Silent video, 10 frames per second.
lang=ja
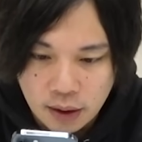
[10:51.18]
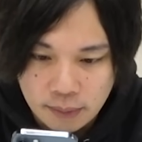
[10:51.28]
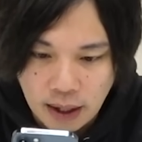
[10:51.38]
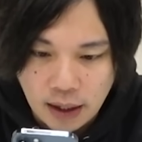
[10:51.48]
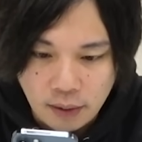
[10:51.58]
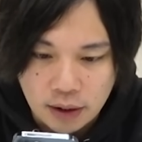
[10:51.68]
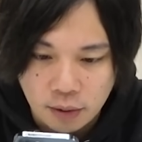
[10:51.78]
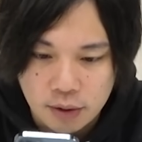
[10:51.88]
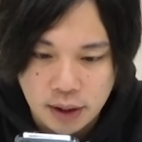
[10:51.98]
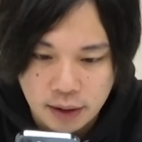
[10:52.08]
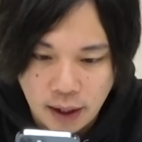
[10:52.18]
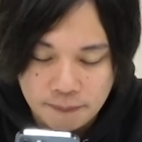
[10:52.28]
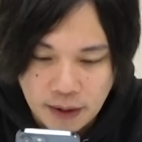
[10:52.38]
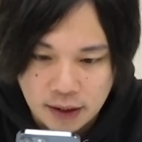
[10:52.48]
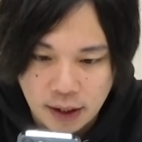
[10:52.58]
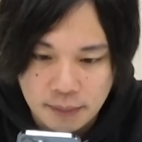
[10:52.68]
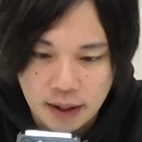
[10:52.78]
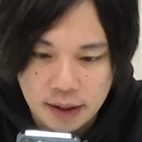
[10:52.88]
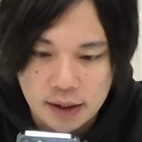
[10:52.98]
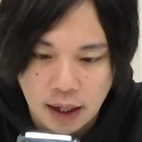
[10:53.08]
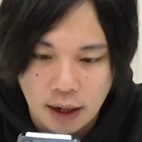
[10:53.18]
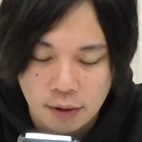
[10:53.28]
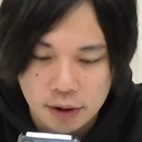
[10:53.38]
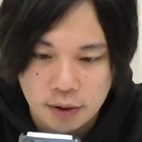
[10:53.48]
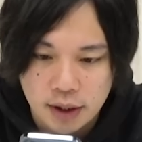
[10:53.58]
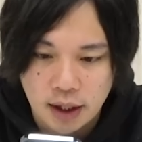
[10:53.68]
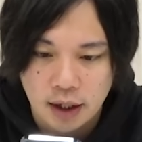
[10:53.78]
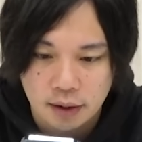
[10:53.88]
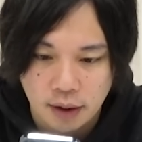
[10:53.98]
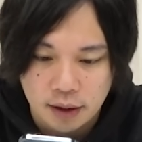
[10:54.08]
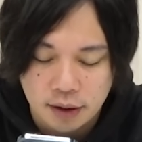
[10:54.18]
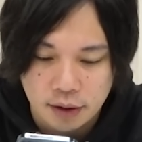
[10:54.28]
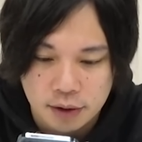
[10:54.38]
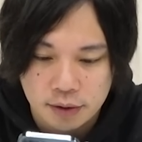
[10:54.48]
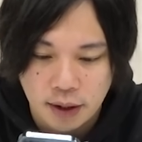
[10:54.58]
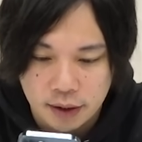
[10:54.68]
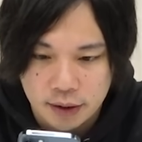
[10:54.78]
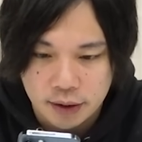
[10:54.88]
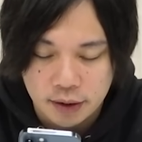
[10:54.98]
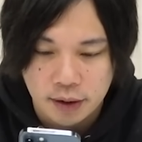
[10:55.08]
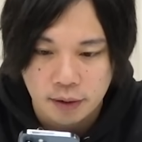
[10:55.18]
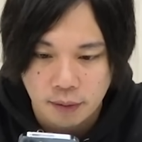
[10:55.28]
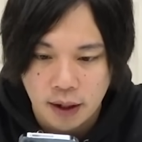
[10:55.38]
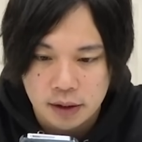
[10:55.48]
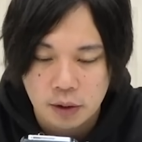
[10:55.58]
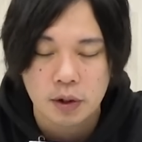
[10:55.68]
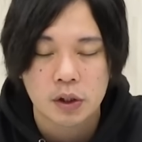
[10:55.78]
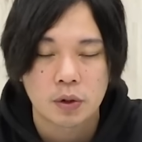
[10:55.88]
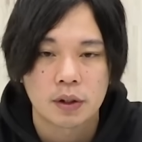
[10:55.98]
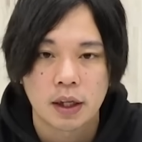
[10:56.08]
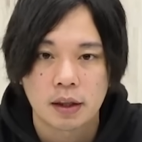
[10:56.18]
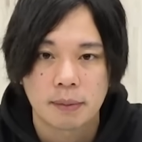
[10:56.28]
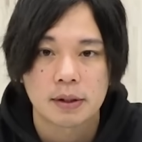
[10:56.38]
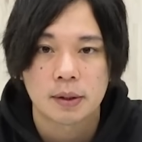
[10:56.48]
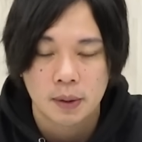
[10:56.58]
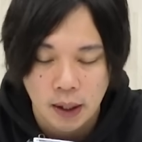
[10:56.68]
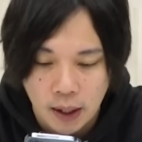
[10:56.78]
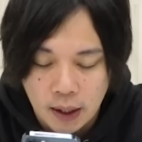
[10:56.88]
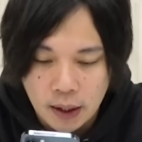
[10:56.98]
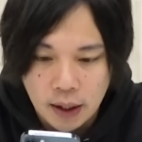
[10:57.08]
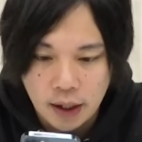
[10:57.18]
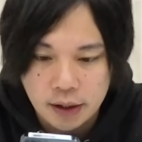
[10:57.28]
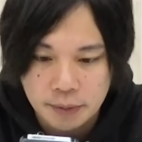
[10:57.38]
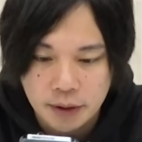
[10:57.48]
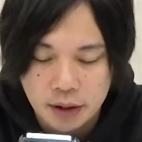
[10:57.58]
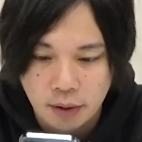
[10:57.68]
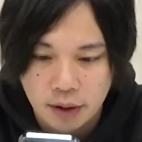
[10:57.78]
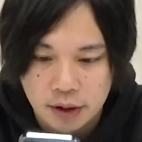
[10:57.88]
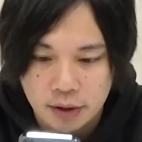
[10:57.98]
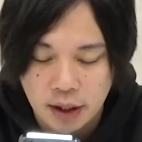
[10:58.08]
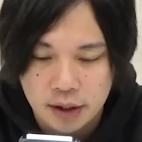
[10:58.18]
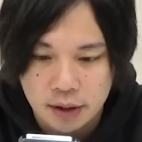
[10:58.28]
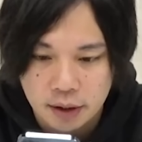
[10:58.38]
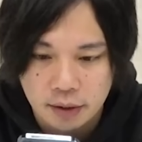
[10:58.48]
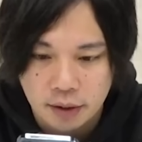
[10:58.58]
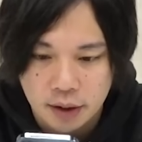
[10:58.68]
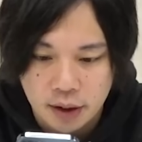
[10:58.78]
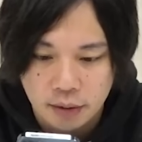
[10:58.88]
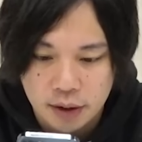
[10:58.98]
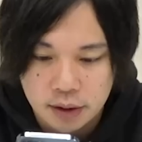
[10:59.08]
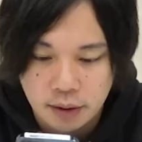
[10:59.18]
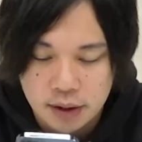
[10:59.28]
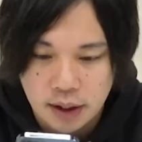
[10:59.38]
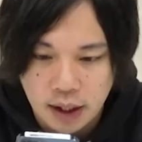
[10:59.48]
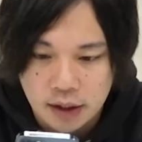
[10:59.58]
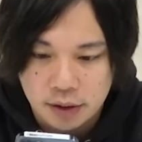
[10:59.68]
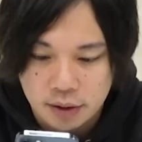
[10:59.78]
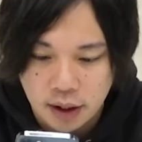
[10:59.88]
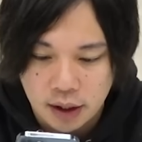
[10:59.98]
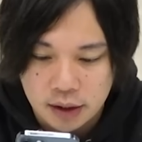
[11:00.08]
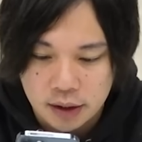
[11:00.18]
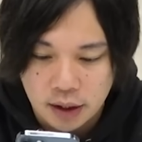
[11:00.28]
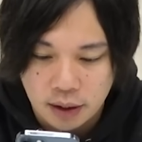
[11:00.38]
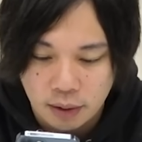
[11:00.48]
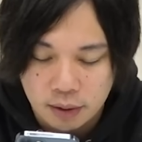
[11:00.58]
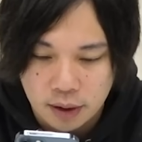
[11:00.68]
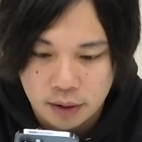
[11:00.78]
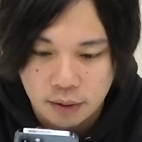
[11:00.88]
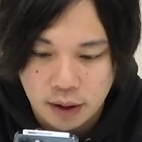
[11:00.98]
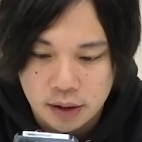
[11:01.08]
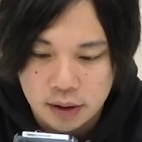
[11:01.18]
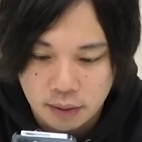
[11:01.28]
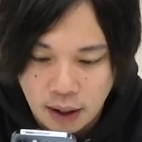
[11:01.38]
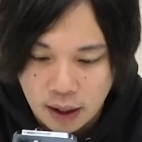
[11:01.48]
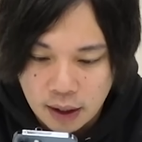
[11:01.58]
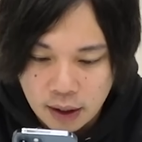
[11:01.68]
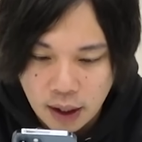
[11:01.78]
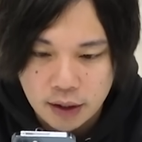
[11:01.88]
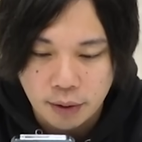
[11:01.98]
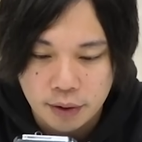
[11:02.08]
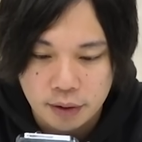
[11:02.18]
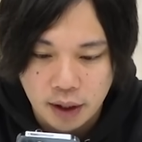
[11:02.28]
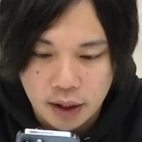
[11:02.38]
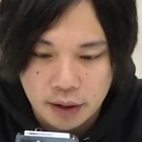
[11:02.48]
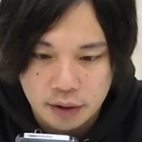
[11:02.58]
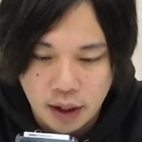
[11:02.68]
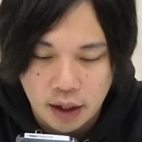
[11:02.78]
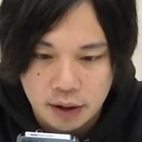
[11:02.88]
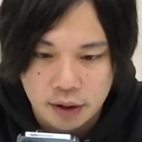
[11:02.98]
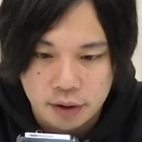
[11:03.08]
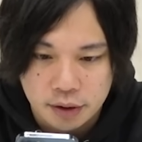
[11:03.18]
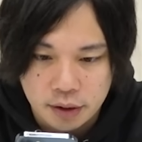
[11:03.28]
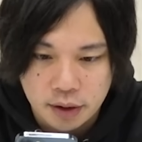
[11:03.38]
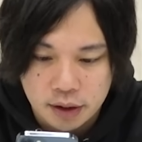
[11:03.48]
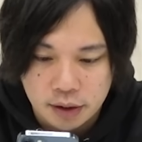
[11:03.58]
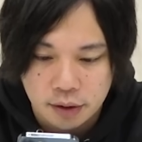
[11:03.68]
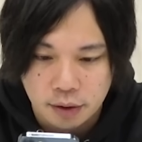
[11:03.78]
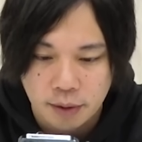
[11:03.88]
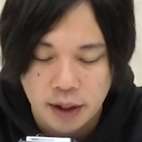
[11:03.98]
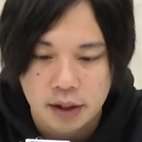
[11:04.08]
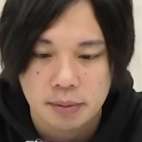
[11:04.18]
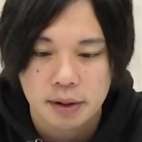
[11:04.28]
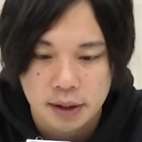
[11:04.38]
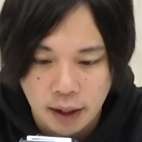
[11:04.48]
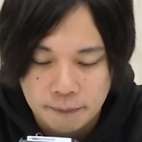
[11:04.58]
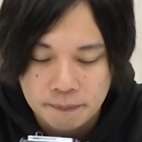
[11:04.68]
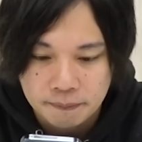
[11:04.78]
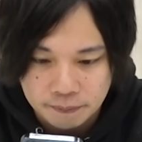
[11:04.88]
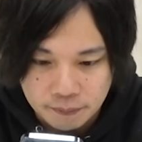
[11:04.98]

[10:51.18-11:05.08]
まあ、あとは当然ね、当たり前ですが、星5制限のラック90枠っていうのはすごい貴重になってますので、えー、自分でソロで周回するときによりストレスがない周回がしたいよって人に関しては、えー、そういうのが理由でラック90って作る人もいたりしますね。う